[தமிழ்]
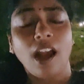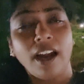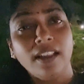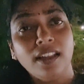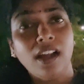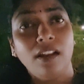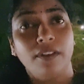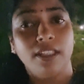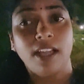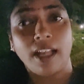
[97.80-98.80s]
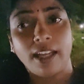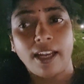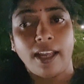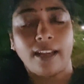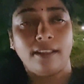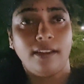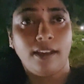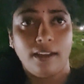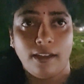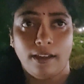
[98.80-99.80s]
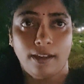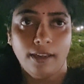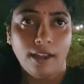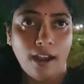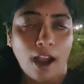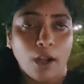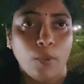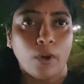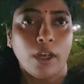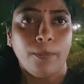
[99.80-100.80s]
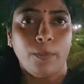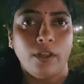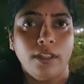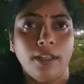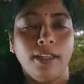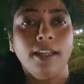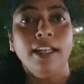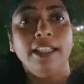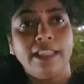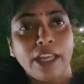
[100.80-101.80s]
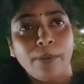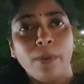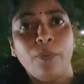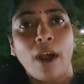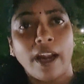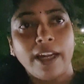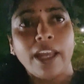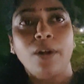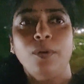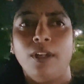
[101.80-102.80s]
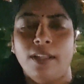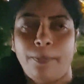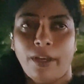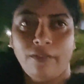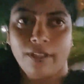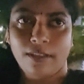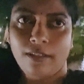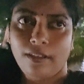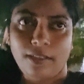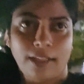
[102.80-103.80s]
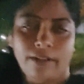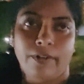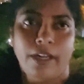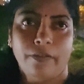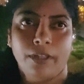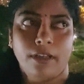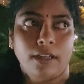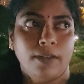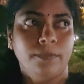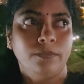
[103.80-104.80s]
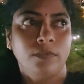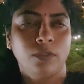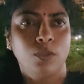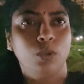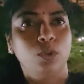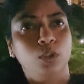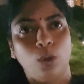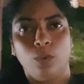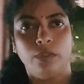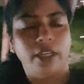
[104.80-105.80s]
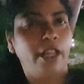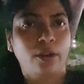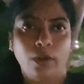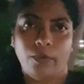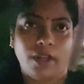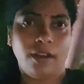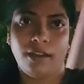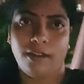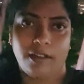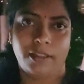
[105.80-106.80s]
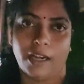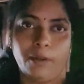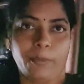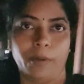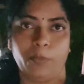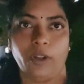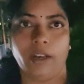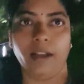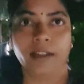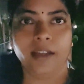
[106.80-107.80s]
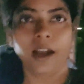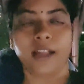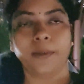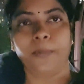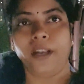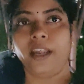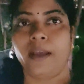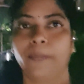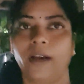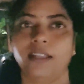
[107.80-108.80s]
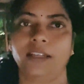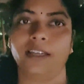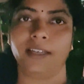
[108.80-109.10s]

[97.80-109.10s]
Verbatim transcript: அடுத்த நாள் வந்து அதே நேரத்தில் அங்கே உட்காரும் பொழுது திரும்பவும் அன்னைக்கும் அந்த பெண் வந்து அந்த வழியாக வந்திருக்கான் சுத்தம் இன்றைக்கும் அவனால் தியானம் பண்ண முடியல அந்த பெண்ணையே பார்த்து